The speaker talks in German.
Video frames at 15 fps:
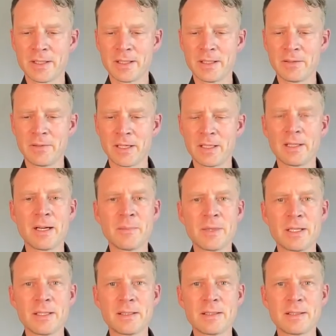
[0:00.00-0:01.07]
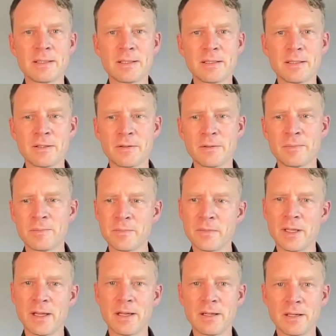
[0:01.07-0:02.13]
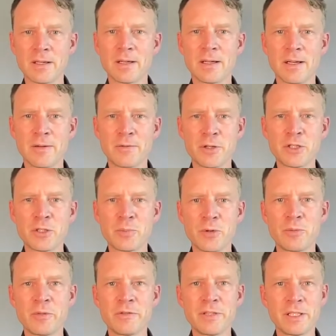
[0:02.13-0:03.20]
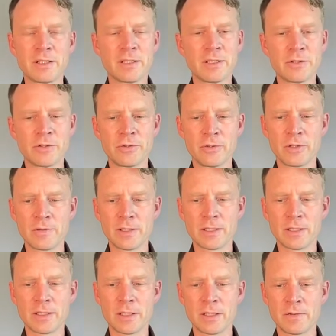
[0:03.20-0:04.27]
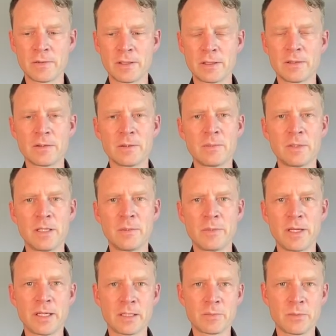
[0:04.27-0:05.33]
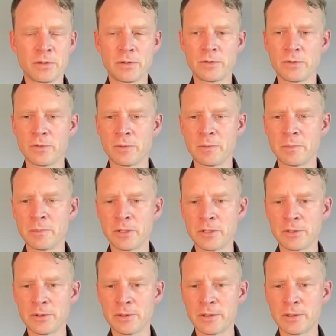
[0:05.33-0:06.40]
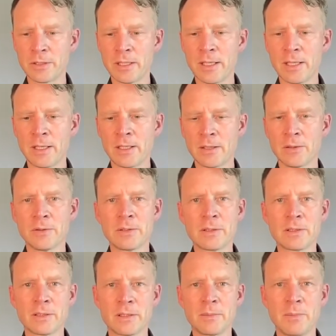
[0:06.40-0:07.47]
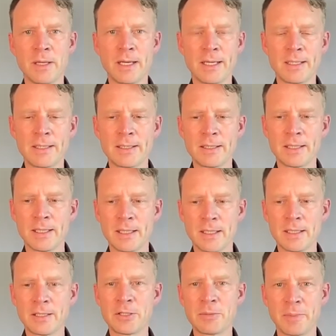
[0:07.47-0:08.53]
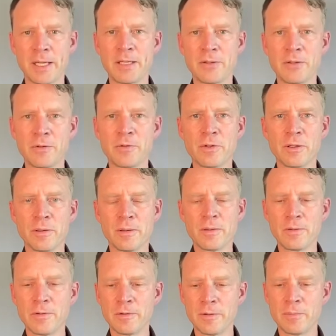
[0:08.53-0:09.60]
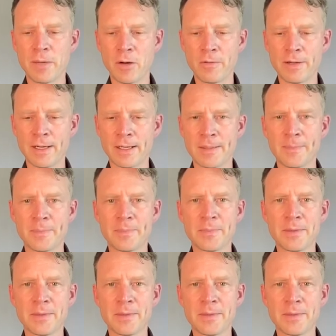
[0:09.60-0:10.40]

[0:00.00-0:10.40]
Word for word: Ich war damals äh, frisch promovierter Ingenieurwissenschaftler zu dem Thema Explosion, Beschuss und geplanter Sprengung von, von Bauwerken.